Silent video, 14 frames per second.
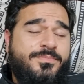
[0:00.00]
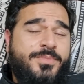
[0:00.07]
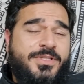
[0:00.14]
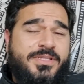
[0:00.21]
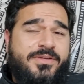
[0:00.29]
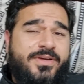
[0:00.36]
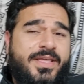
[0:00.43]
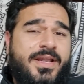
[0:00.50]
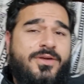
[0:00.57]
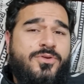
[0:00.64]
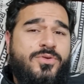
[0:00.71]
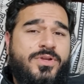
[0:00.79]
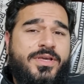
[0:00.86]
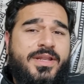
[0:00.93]
पत्थर वगैरह
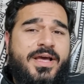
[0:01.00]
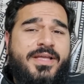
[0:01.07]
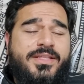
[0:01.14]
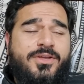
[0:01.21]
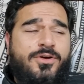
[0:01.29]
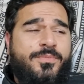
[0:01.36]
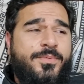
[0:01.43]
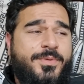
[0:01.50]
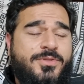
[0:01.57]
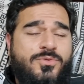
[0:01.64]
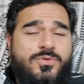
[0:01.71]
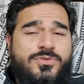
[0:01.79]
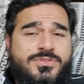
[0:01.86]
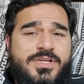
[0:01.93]
उन्होंने गिराए थे और फिर
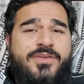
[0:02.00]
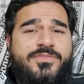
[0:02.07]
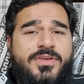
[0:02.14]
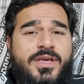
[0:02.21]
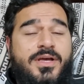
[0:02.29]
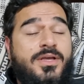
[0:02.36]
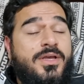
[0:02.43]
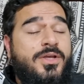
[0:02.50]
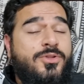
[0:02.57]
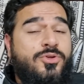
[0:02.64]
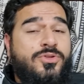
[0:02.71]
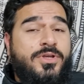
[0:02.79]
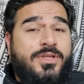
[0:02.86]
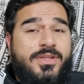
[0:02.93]
पत्थरों को साफ़ किया
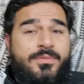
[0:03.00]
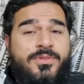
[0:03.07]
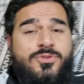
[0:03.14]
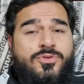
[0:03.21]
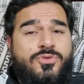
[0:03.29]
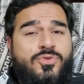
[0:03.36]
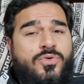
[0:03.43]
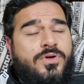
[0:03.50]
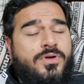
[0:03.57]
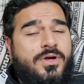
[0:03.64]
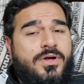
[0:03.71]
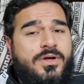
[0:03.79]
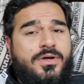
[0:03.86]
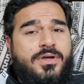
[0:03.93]
तो तकरीबन तो दो
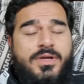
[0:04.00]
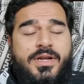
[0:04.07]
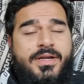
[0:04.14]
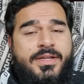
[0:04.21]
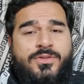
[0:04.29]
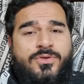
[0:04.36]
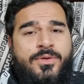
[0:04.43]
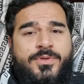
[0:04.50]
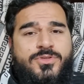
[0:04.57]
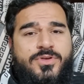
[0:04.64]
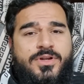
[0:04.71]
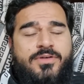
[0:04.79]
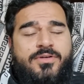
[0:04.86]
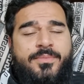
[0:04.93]
घंटे तो हमें
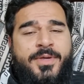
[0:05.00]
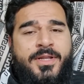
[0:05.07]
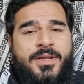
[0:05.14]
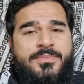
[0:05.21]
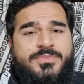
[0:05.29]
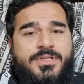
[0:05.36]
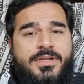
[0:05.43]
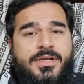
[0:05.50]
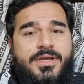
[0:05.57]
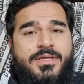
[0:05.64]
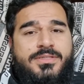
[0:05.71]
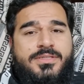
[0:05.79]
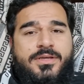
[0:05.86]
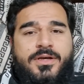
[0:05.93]
जो है ना वहाँ पे आराम से लग
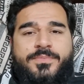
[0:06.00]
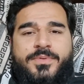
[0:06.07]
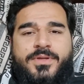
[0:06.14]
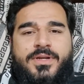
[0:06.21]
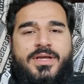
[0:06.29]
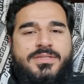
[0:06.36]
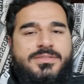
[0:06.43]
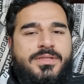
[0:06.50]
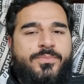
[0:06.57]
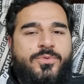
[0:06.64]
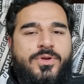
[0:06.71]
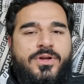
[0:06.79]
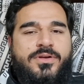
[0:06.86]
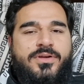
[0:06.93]
गए इसके बाद फिर रास्ता
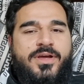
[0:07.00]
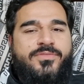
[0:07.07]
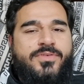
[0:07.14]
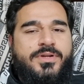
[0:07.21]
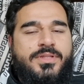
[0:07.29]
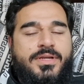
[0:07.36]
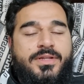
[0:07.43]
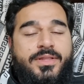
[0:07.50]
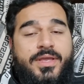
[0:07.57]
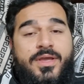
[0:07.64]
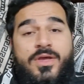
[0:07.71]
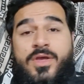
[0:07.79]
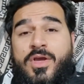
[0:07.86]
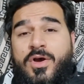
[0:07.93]
पूरा ड्राइव करते करते
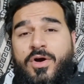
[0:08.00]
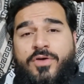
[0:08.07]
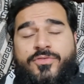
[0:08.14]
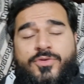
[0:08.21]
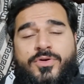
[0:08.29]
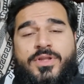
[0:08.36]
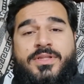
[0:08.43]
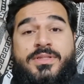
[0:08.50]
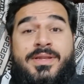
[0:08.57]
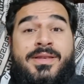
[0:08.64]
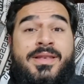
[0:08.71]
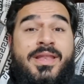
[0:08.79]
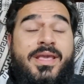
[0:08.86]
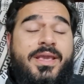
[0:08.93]
ऑफ रोडिंग थी
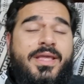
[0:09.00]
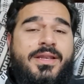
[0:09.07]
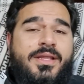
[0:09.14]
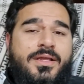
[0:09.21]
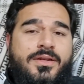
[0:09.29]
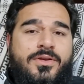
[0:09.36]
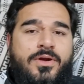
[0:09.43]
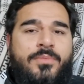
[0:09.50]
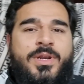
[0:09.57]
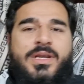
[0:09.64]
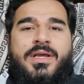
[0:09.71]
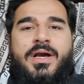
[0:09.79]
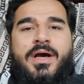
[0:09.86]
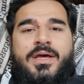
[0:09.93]
लेकिन
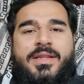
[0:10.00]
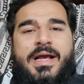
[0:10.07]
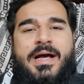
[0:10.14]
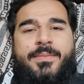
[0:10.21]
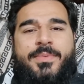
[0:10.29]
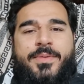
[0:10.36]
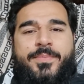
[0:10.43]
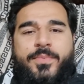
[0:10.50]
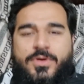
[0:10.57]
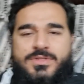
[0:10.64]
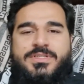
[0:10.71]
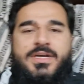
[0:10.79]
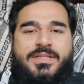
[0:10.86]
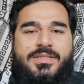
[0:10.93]
नॉर्मल कार यहाँ पर
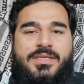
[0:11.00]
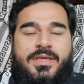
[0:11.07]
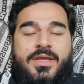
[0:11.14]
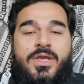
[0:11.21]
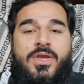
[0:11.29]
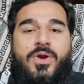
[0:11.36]
पहुँच जाती है